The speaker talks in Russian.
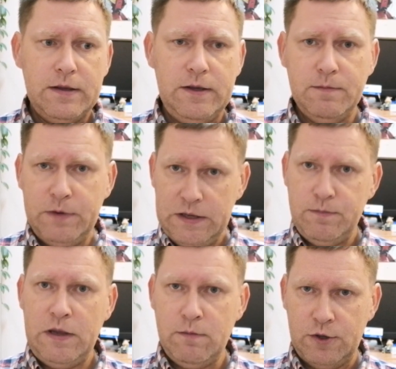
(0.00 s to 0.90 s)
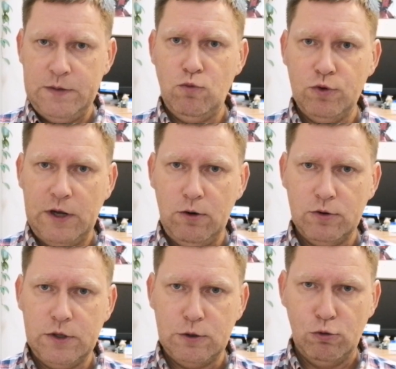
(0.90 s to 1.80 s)
и мы имеем к нему
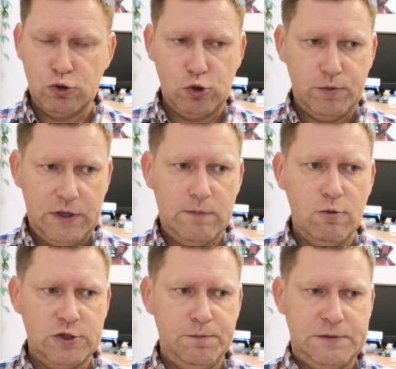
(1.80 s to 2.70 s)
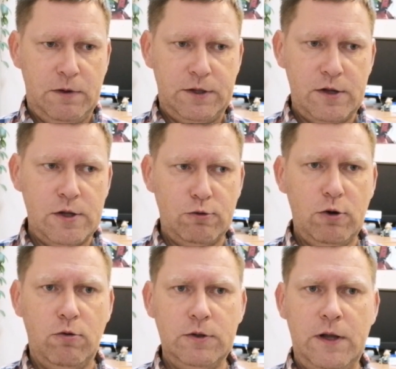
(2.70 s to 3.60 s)
удаленный доступ, да, можем посмотреть не
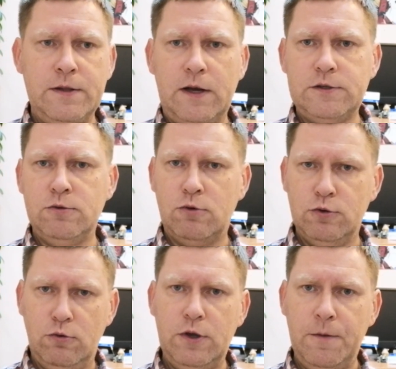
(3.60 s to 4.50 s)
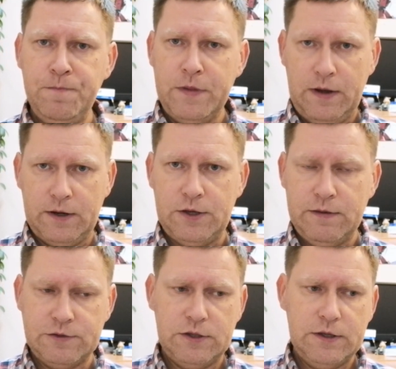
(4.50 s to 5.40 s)
только онлайн-картинку, но и
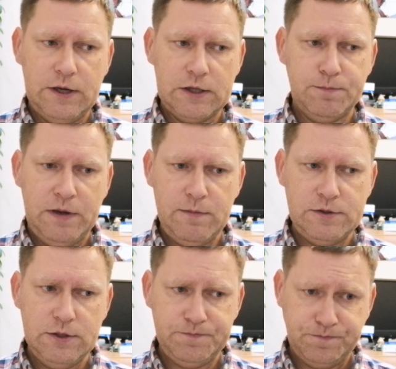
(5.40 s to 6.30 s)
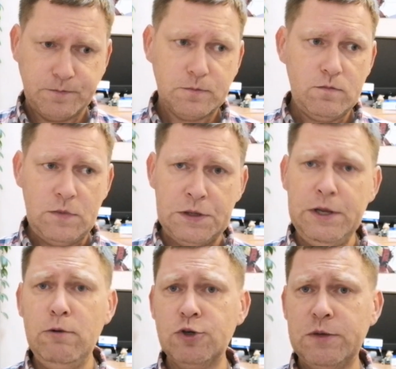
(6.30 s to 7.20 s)
архив с этой карты памяти.
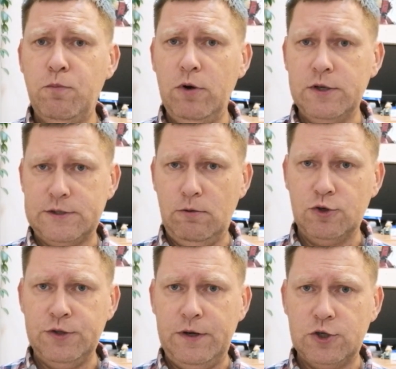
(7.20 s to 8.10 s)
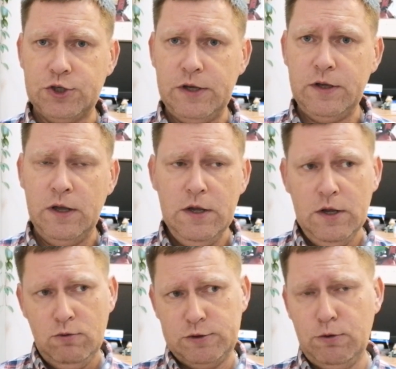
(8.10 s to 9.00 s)
Или уже более сложное решение,
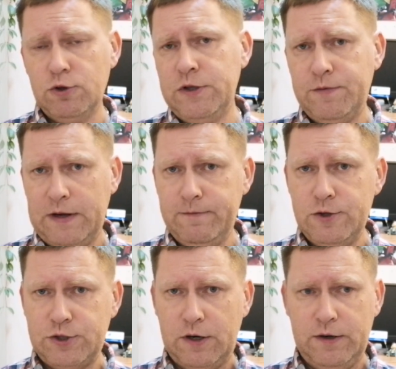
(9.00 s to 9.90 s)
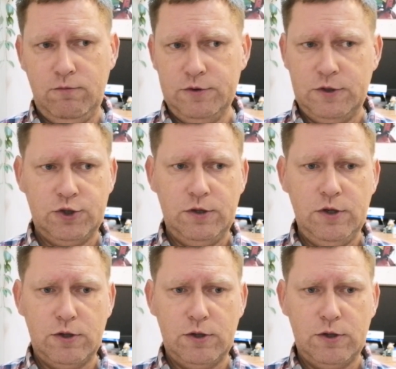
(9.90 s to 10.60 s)
ну сложное в кавычках, его совершенно